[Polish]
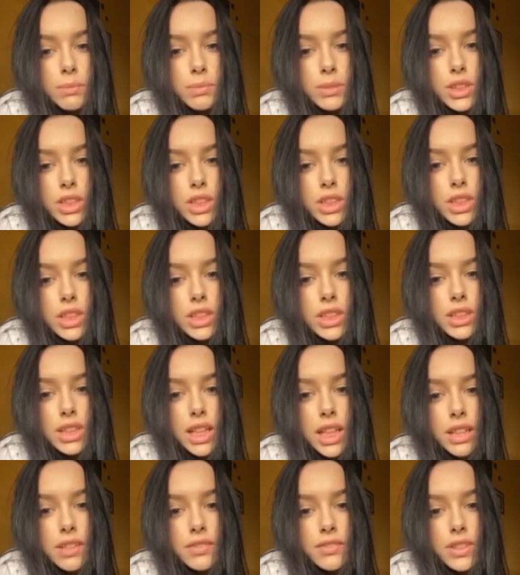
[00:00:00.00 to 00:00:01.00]
przyjdziesz
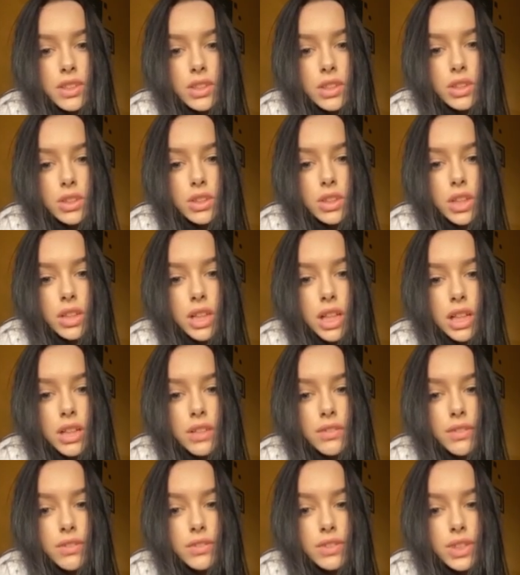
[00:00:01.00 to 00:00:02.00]
ze krwi zrodzona
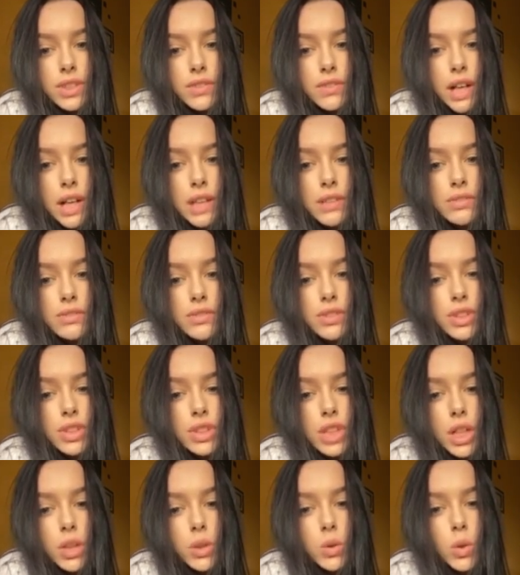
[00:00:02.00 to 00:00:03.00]
krwią żywa, w
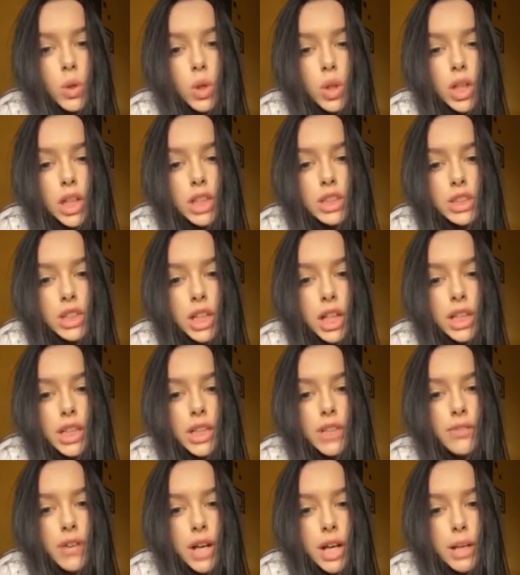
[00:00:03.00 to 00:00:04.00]
szczęku oręża i w